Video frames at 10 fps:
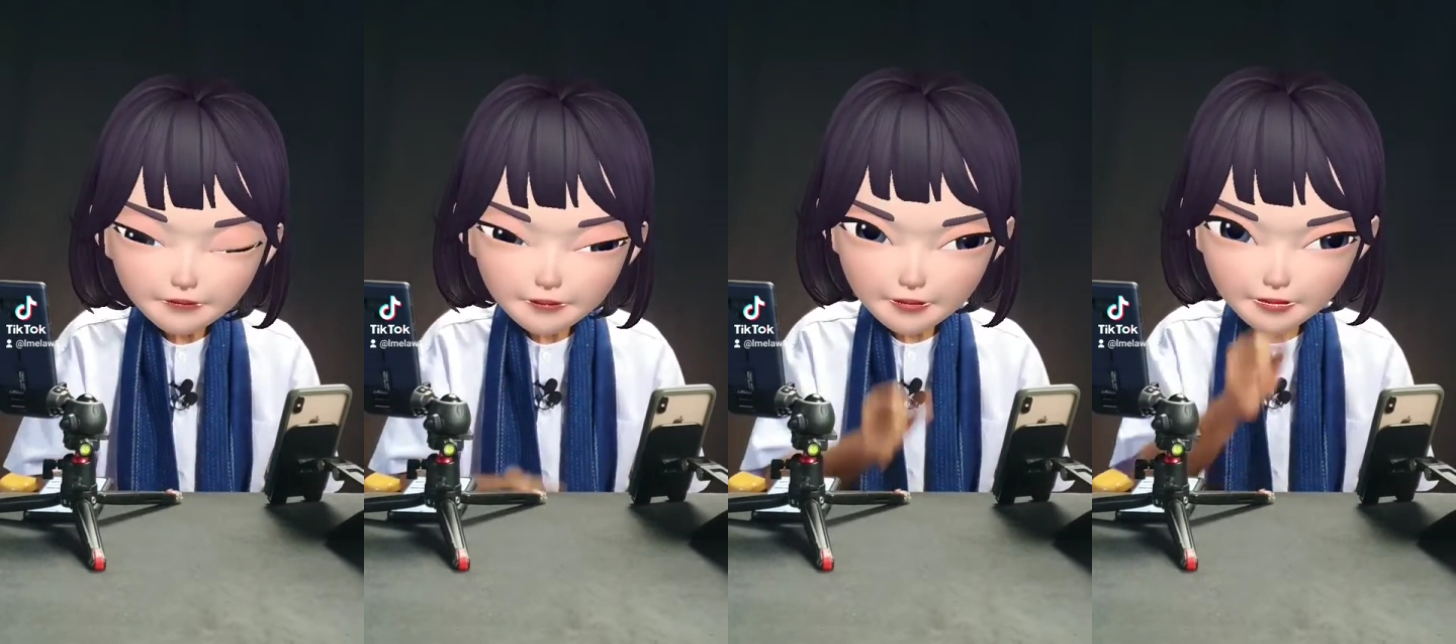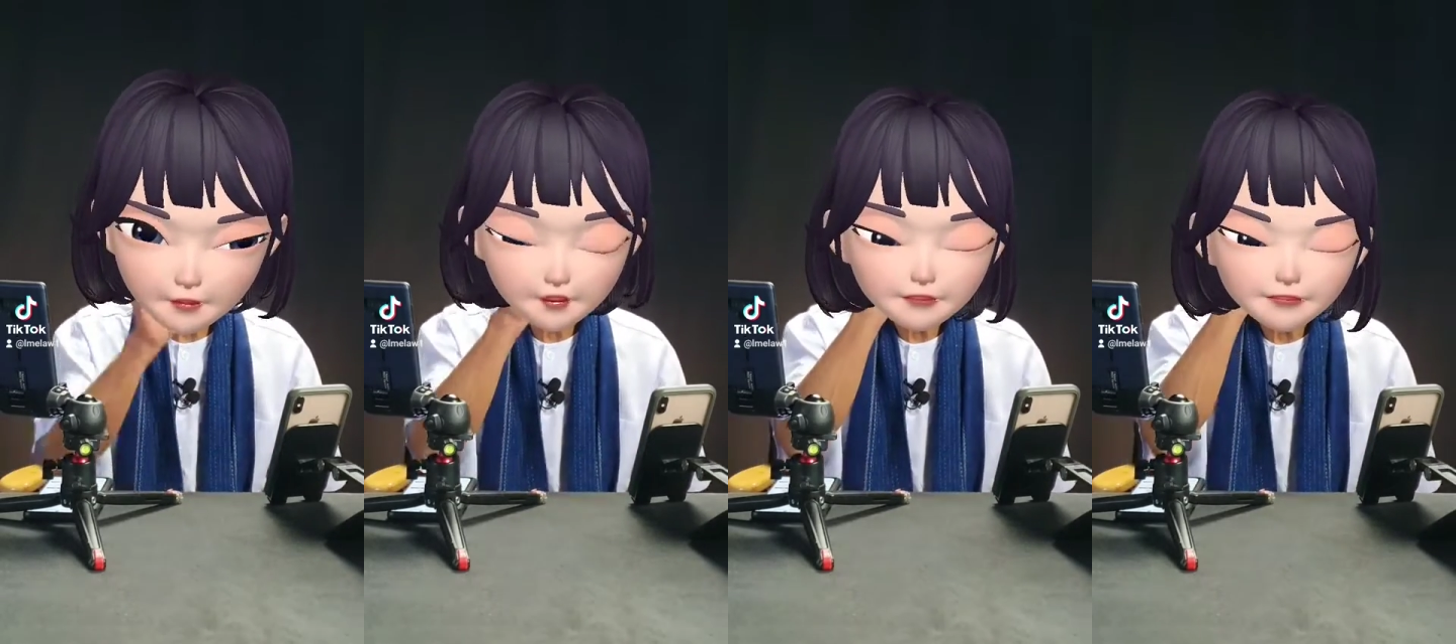มัน
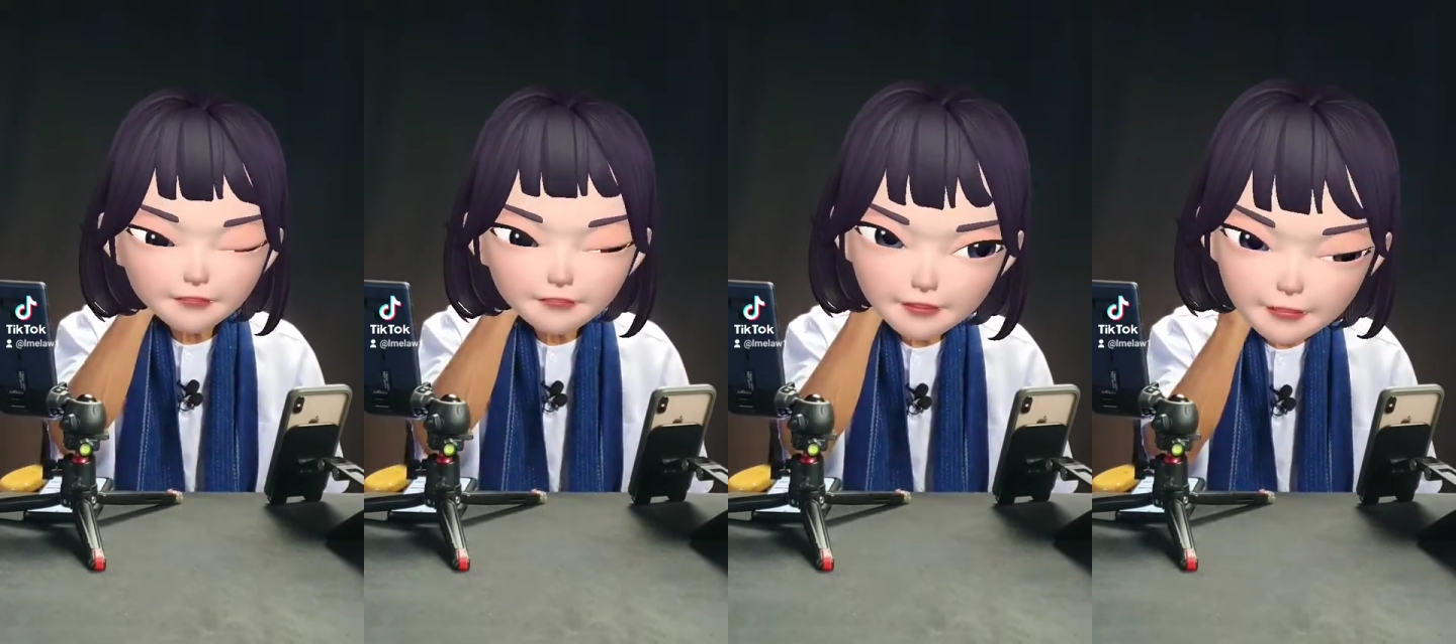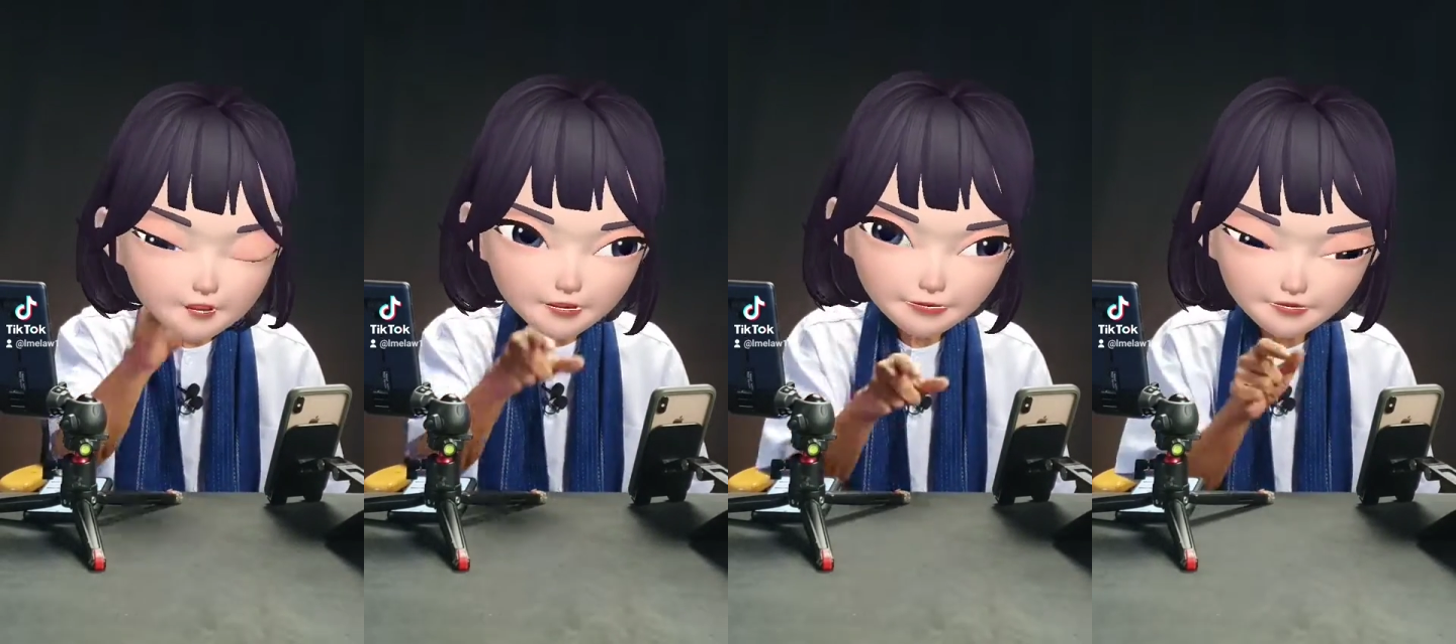เกิดมาพร้อม
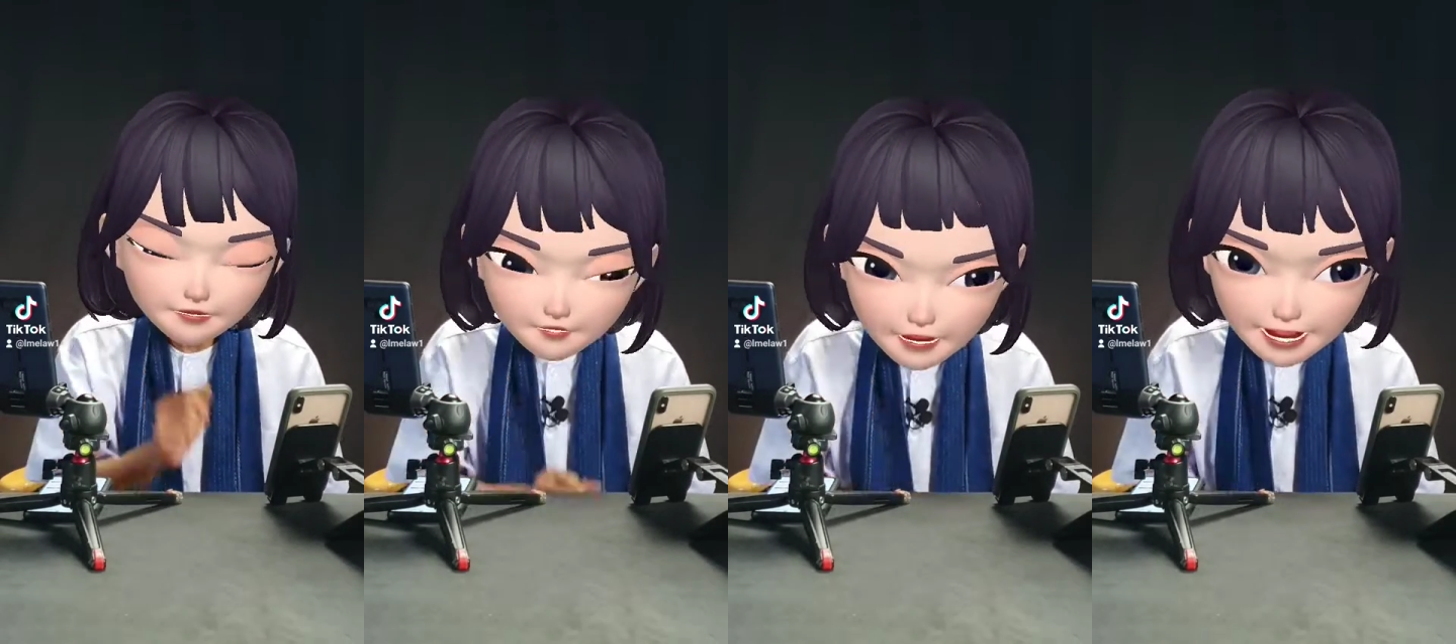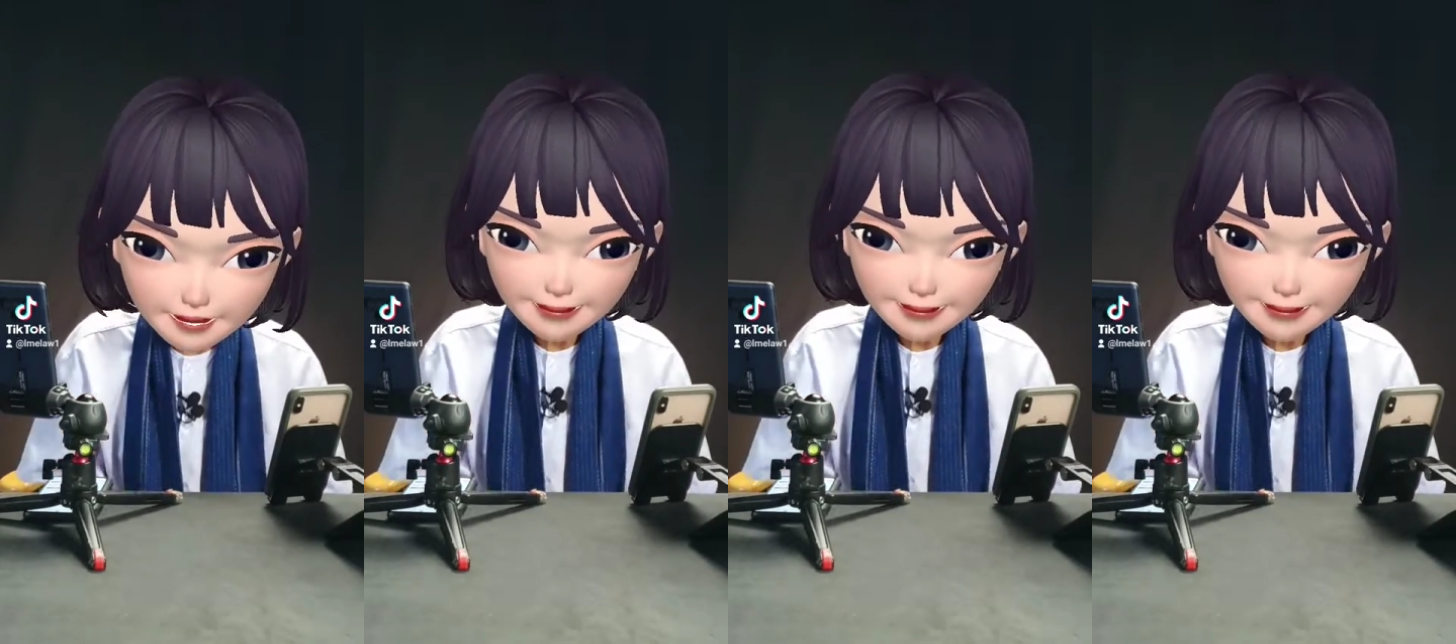ขับชีวิต